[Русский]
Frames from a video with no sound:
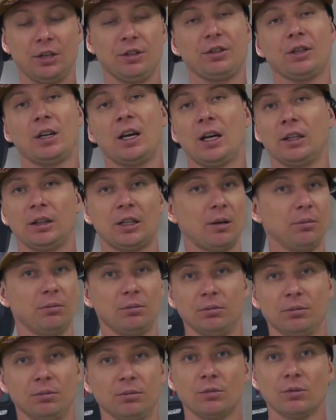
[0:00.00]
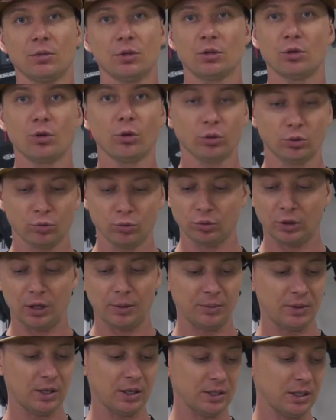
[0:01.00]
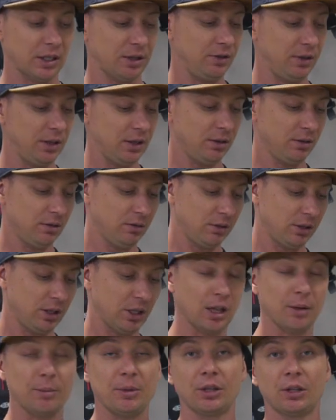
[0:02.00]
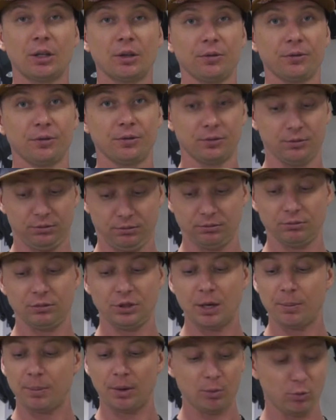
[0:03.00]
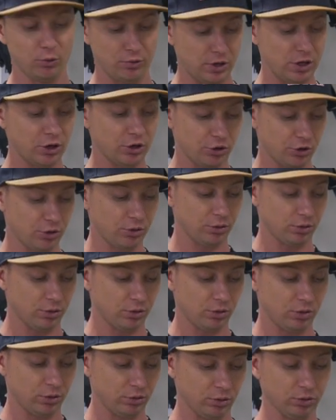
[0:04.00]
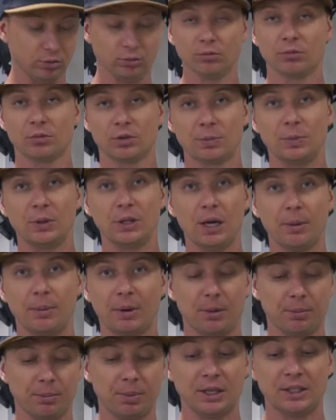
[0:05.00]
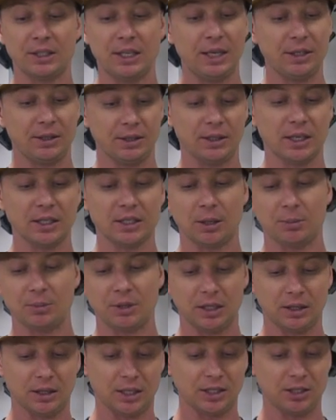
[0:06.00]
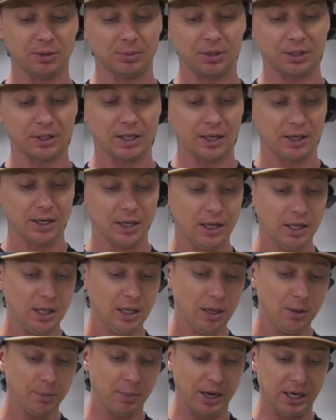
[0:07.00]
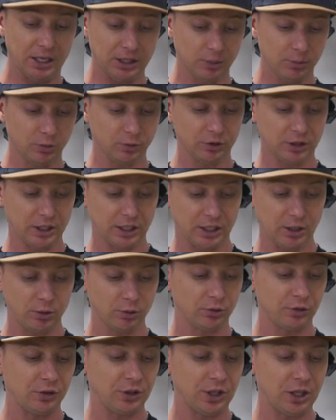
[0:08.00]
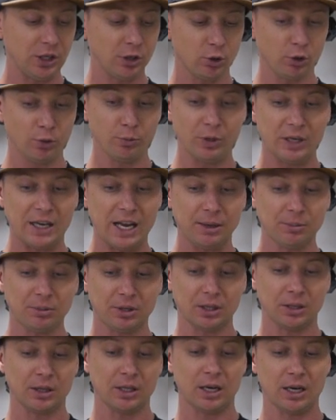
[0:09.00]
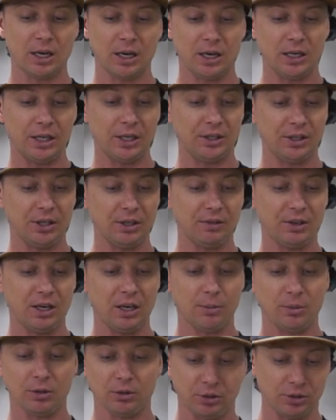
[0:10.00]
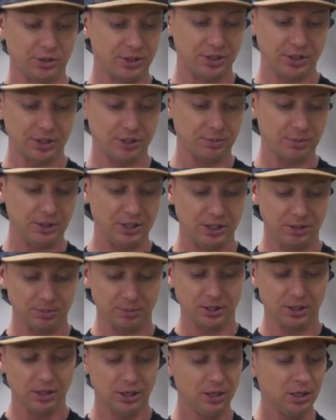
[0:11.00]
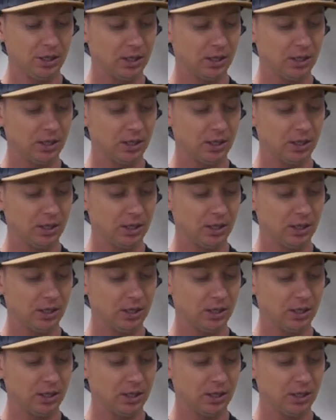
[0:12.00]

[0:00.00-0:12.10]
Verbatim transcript: за там сотку, там, да, за две километров, я прям уверен, что ну, спина прям прозреет и даст обязательно о себе знать. Поэтому вот такие вот вентилируемые лямки на летнее время, то есть незаменимы.